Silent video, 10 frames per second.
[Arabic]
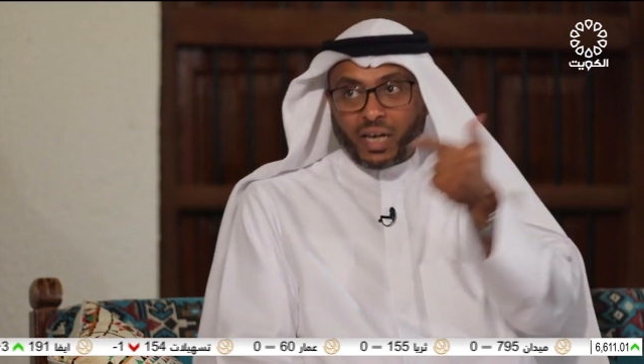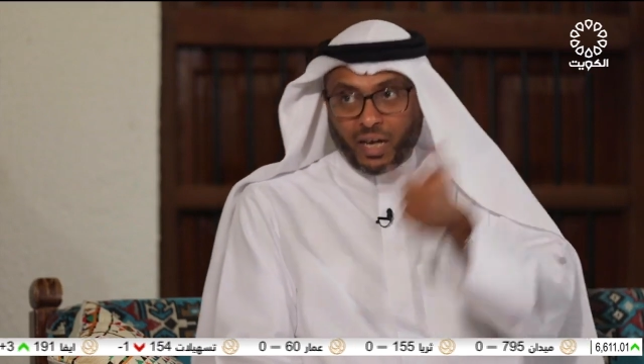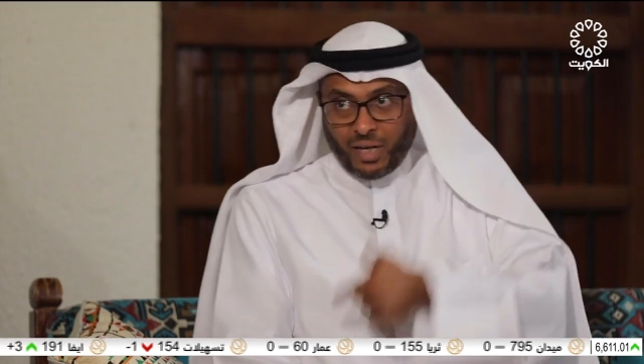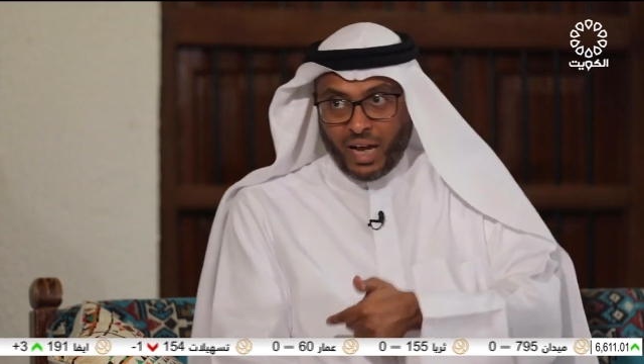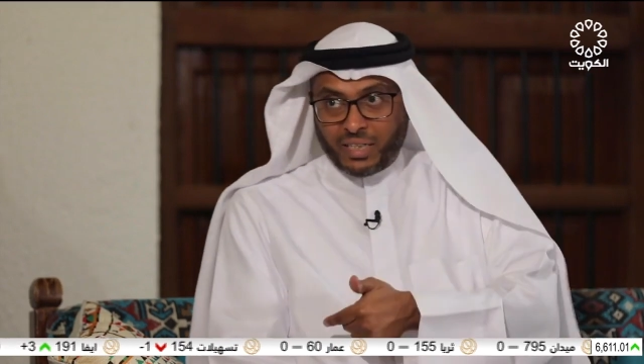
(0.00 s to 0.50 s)

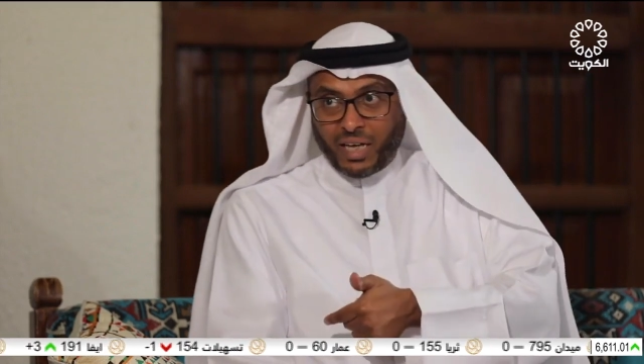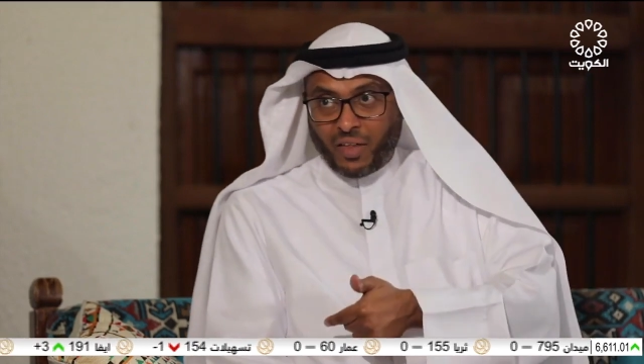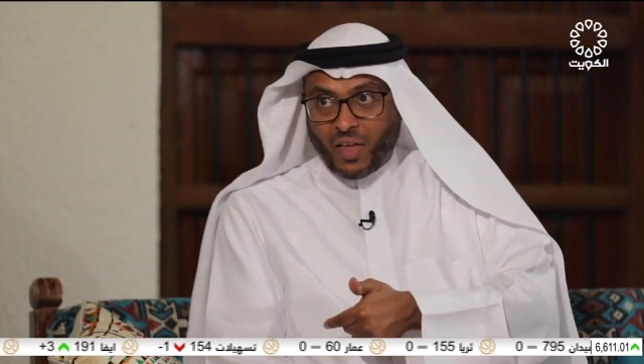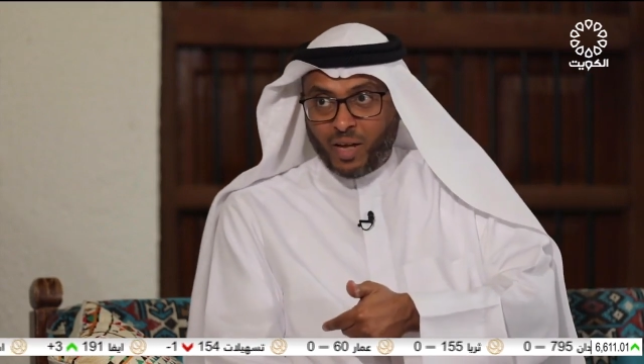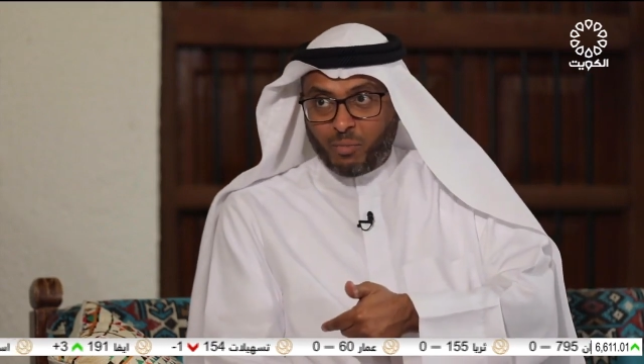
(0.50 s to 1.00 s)
كان أحد
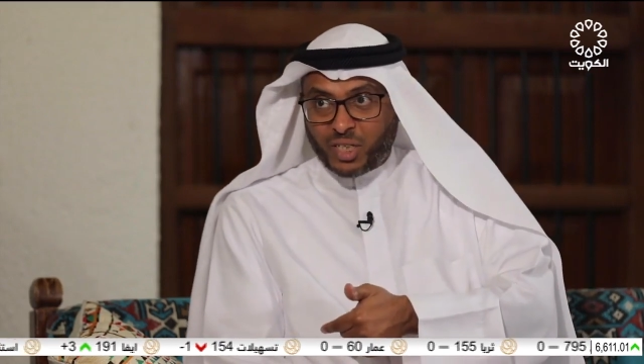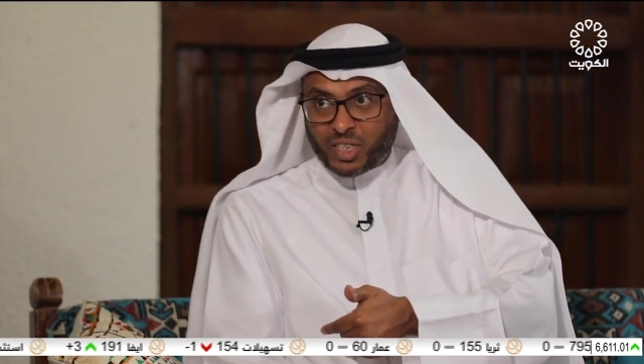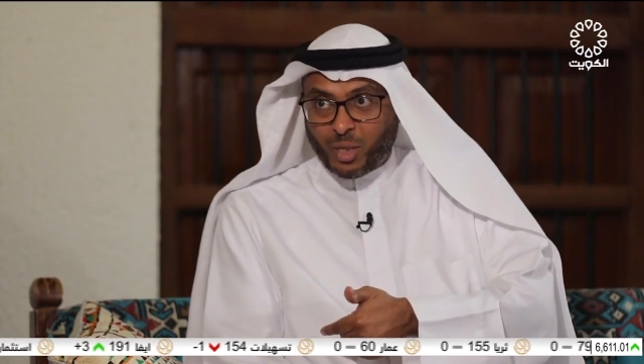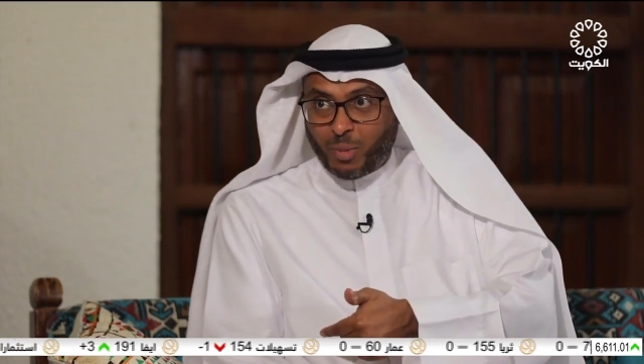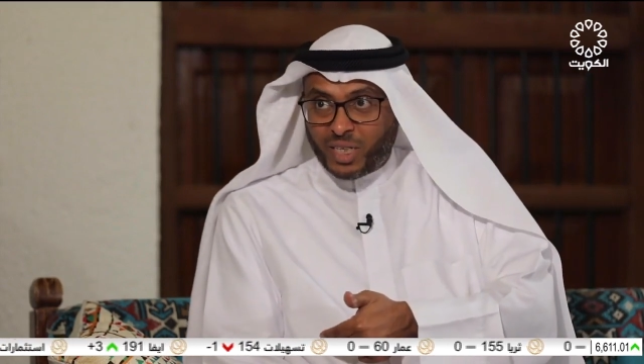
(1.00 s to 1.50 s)
أعضاء
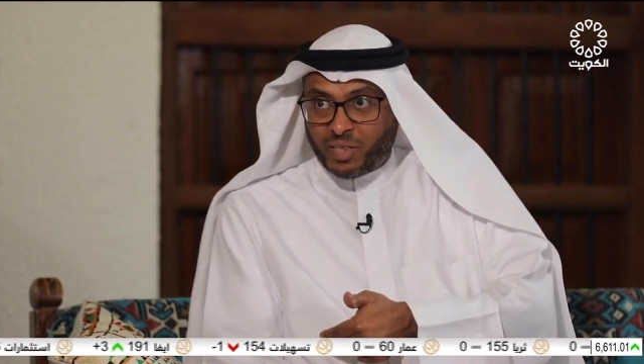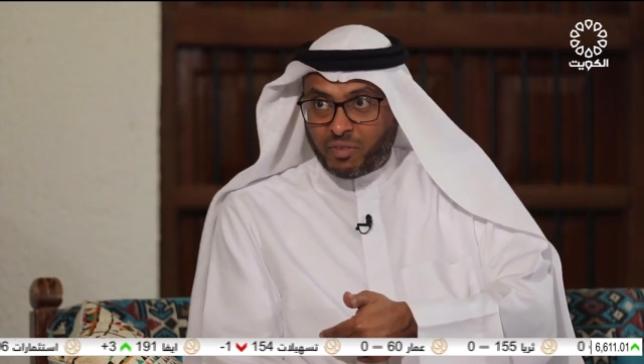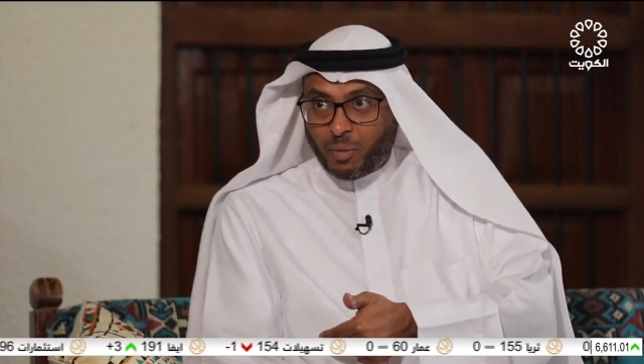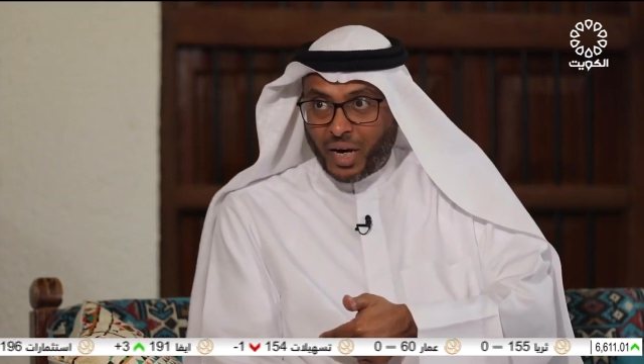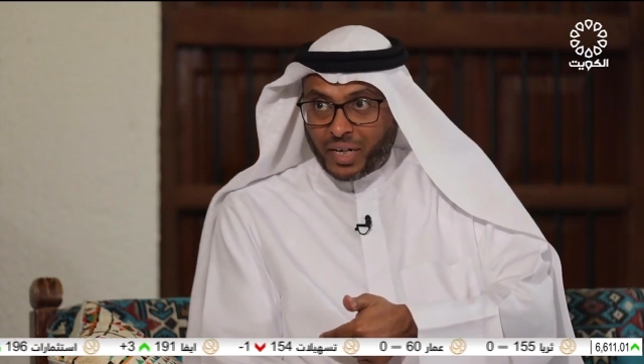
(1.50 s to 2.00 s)
المجلس البلدي
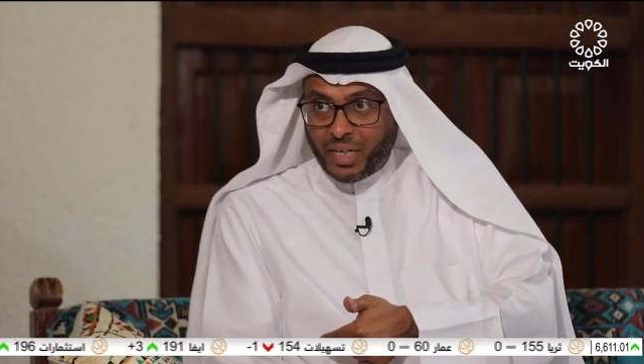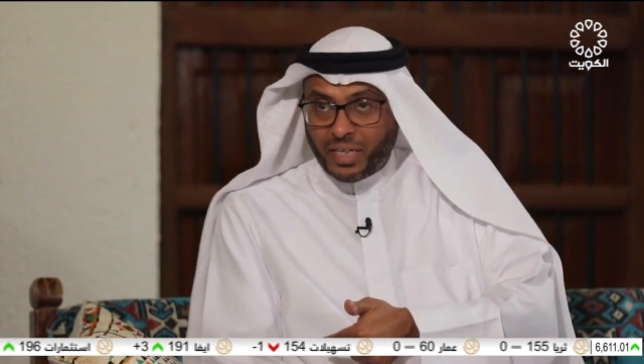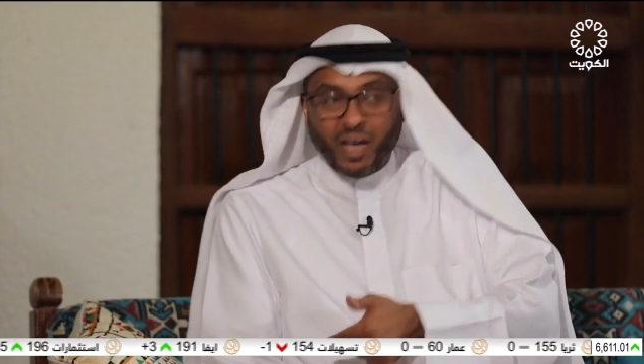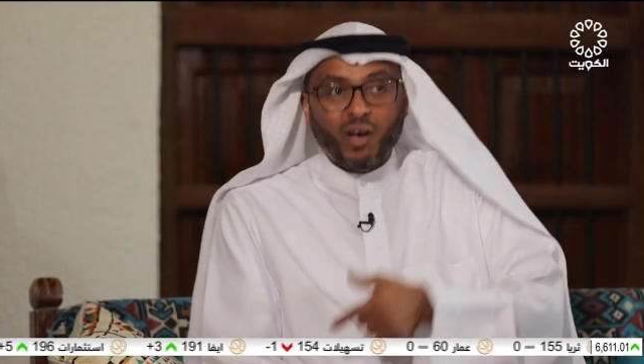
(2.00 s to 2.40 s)
في البحرين